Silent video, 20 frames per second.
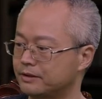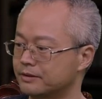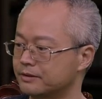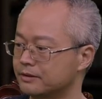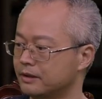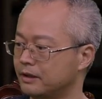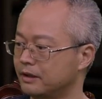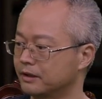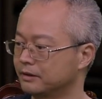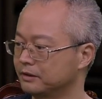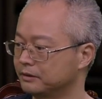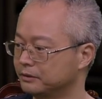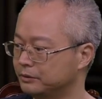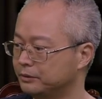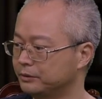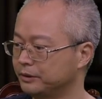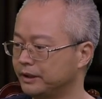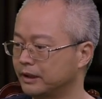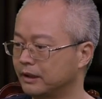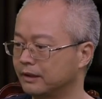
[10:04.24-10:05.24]
月二十四号的那个
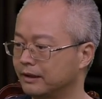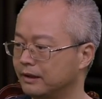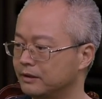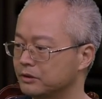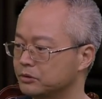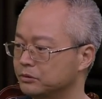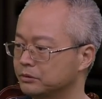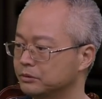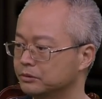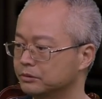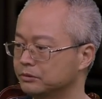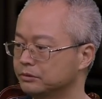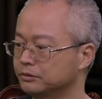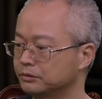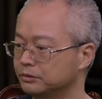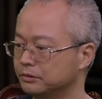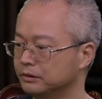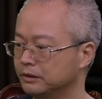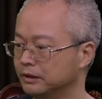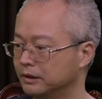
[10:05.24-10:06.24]
会啊，他说中
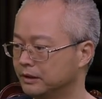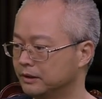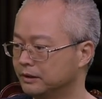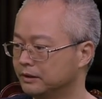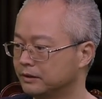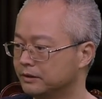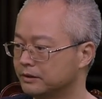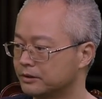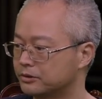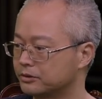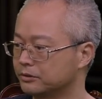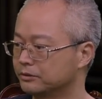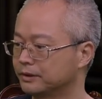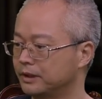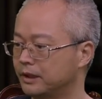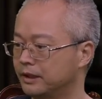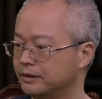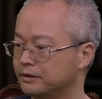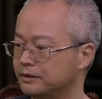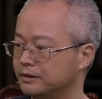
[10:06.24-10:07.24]
国宋
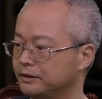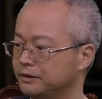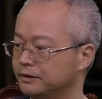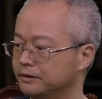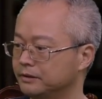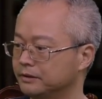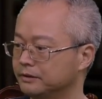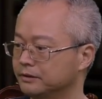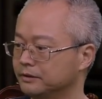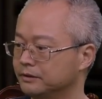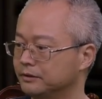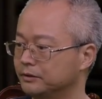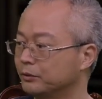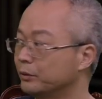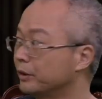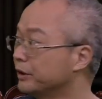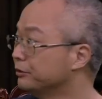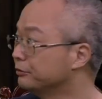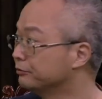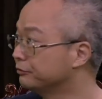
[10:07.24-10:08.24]
代是一个
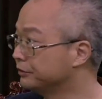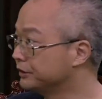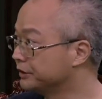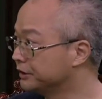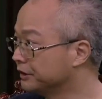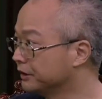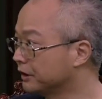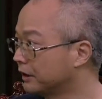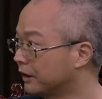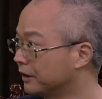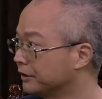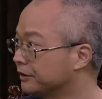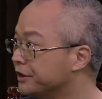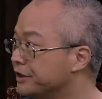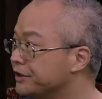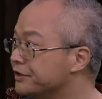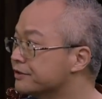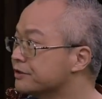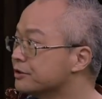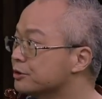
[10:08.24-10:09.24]
文艺复兴哈，
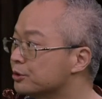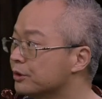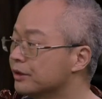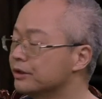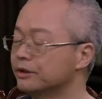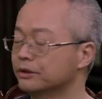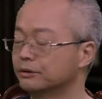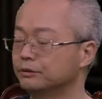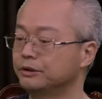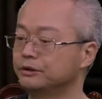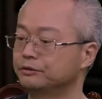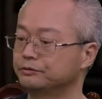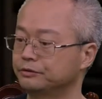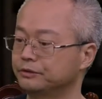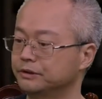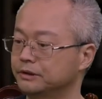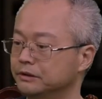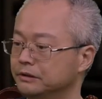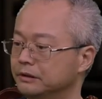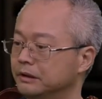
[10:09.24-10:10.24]
第一次掀起文艺
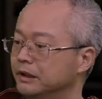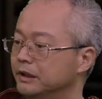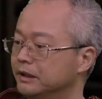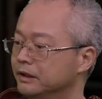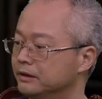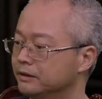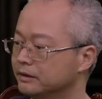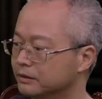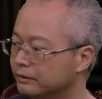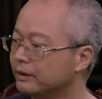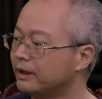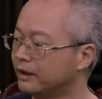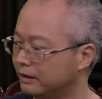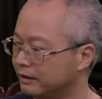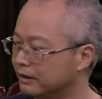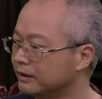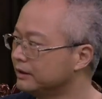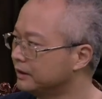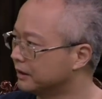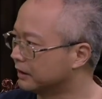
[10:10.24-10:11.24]
复兴，这个话
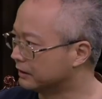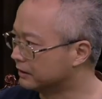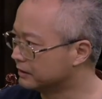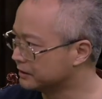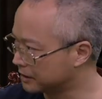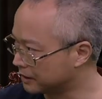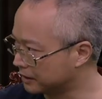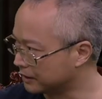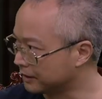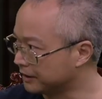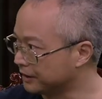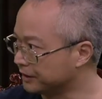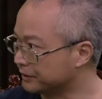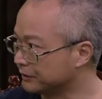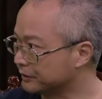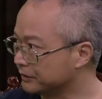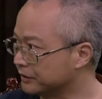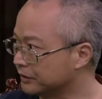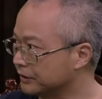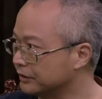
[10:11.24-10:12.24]
好像也能成立，
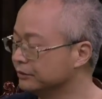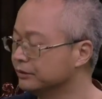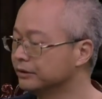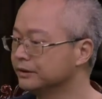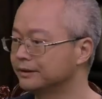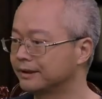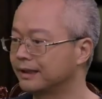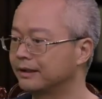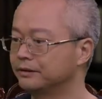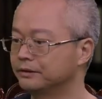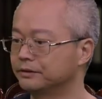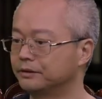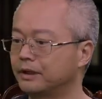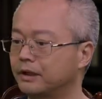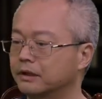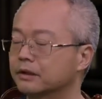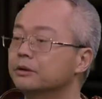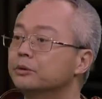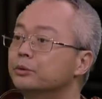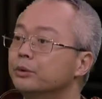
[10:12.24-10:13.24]
因为它有
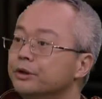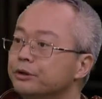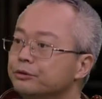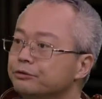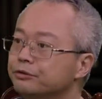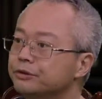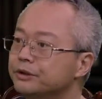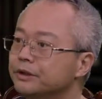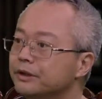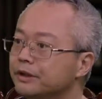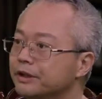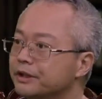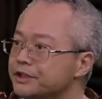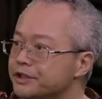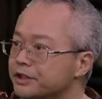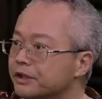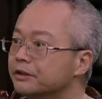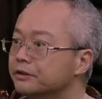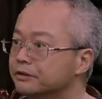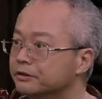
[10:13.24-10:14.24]
点跟文艺复兴的那个
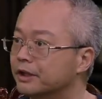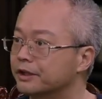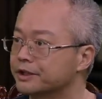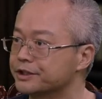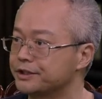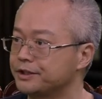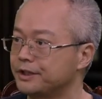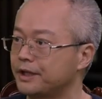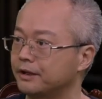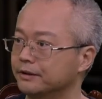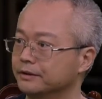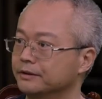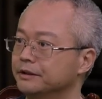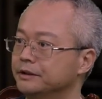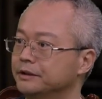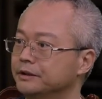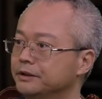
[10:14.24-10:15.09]
劲儿有点像。